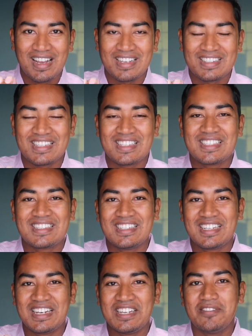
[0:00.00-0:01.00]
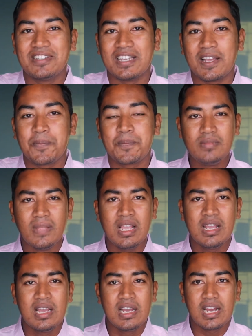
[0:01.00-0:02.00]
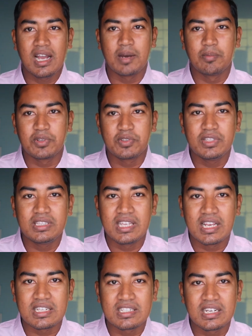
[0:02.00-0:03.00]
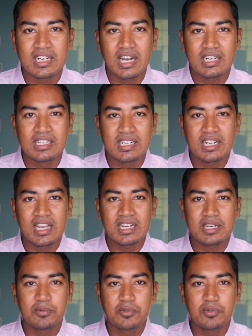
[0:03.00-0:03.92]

আস্তে আস্তে সেটা নিভে যায় আমরা যদি দিয়াশের কাঠিটাকে একটা